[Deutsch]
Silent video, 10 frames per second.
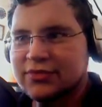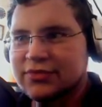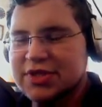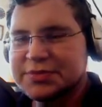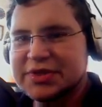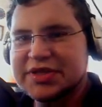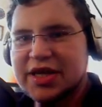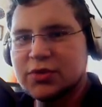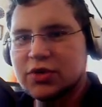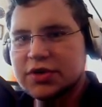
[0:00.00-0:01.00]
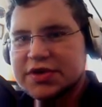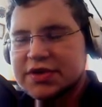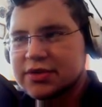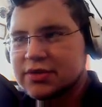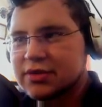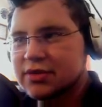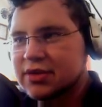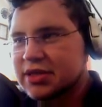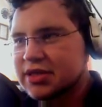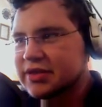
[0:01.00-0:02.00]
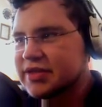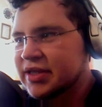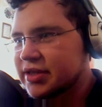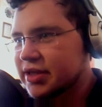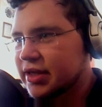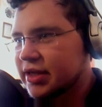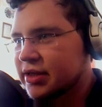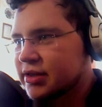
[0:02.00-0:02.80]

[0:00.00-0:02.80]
Was ist mit dem los? Hat er seine Tage, ey.